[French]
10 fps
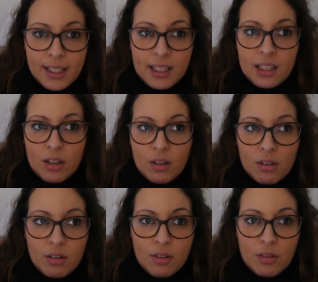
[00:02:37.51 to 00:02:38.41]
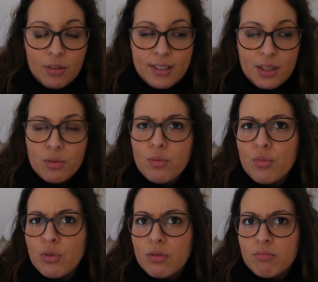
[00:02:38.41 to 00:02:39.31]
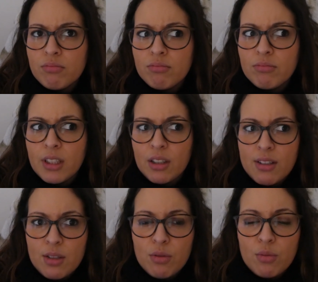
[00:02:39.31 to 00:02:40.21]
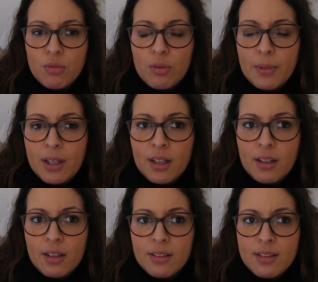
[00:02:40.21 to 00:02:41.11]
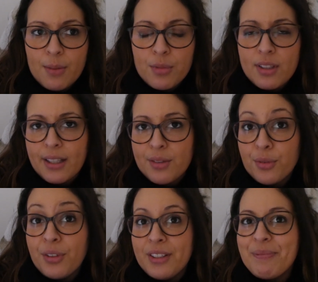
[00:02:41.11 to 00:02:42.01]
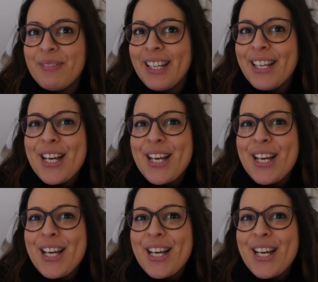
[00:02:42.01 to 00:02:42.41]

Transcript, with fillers: Et euh, ça se cumule, et quand ça se cumule, ben, ça me stresse en fait.